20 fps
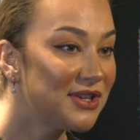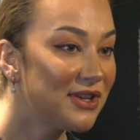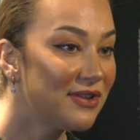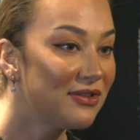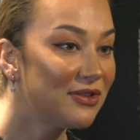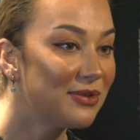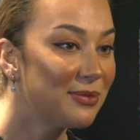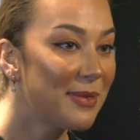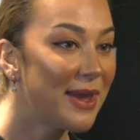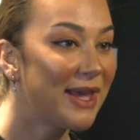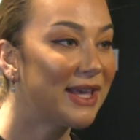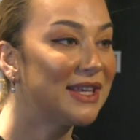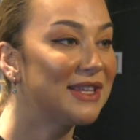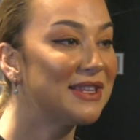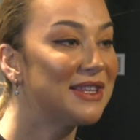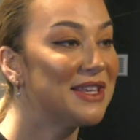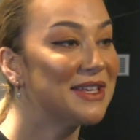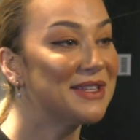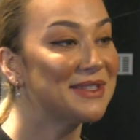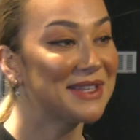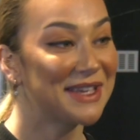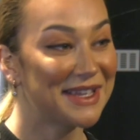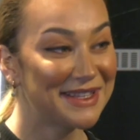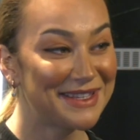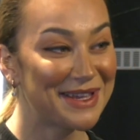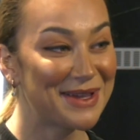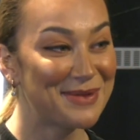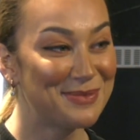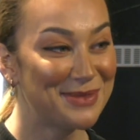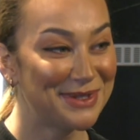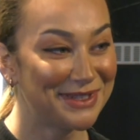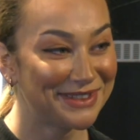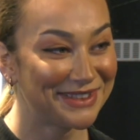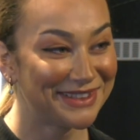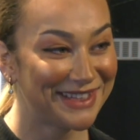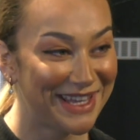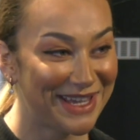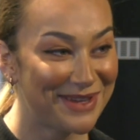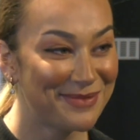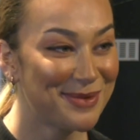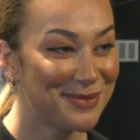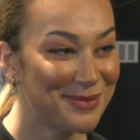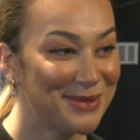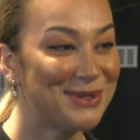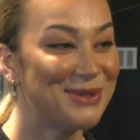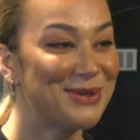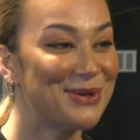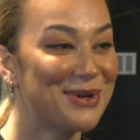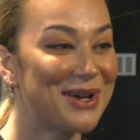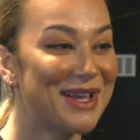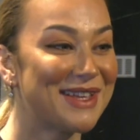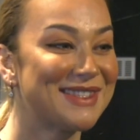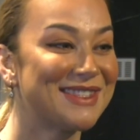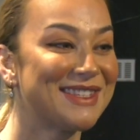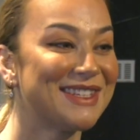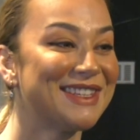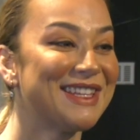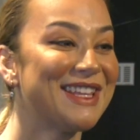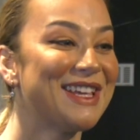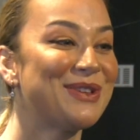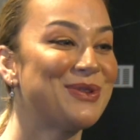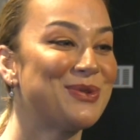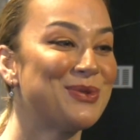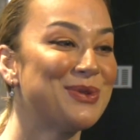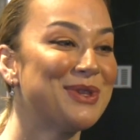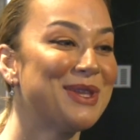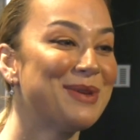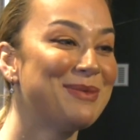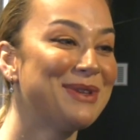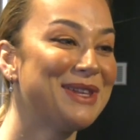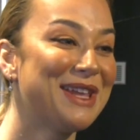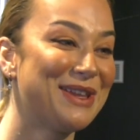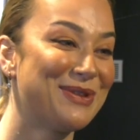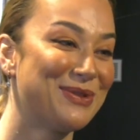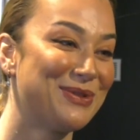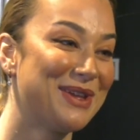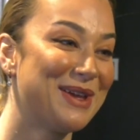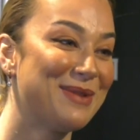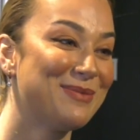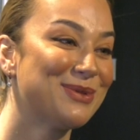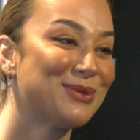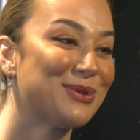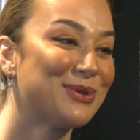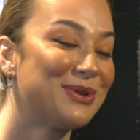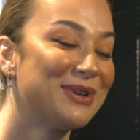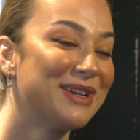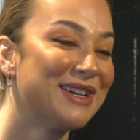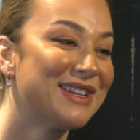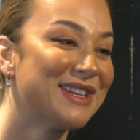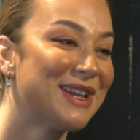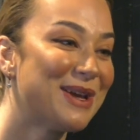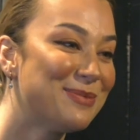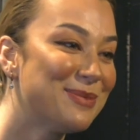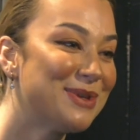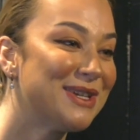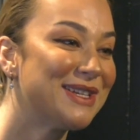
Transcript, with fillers: çevirmek diye zaten bir deyimimiz yok. Aslında gündemin en önemli sorularından